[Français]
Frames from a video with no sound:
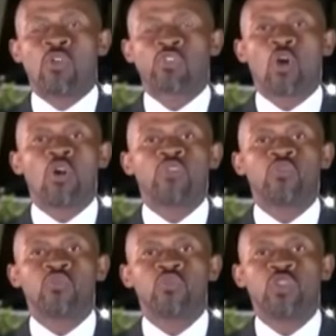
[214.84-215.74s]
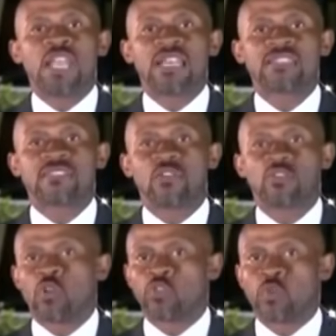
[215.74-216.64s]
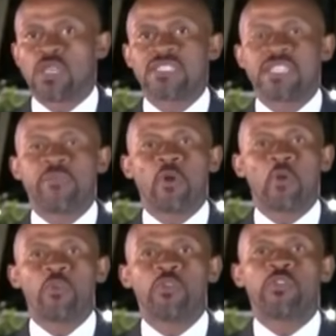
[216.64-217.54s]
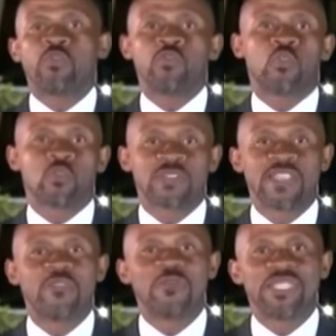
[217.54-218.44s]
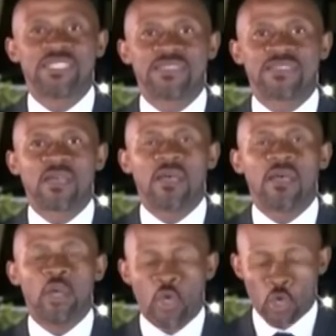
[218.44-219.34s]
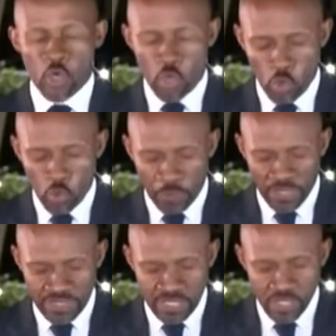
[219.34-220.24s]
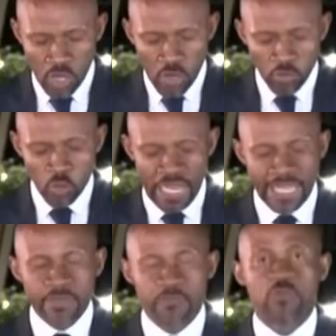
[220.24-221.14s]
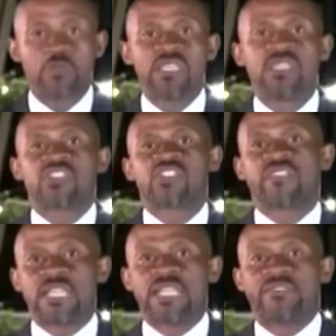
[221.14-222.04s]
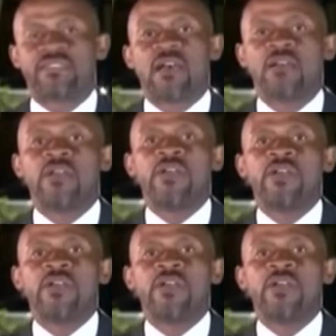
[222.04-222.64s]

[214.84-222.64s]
Compte rendu de la 133e réunion du Conseil de ministres. Le président de la République, chef de l'État,